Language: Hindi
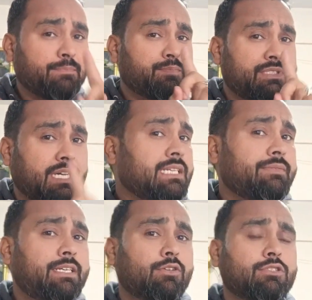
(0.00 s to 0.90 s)
आप सारी
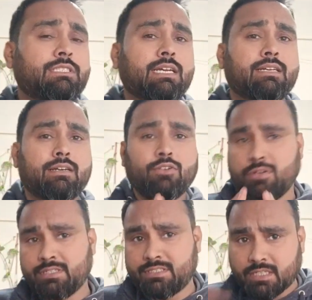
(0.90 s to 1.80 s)
वीडियोस चेक कर
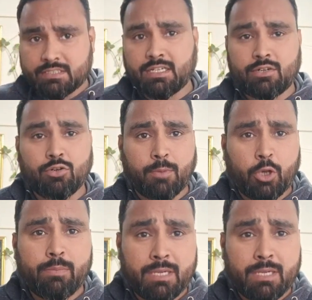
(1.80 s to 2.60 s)
लो रिसर्च कर लो मॉडल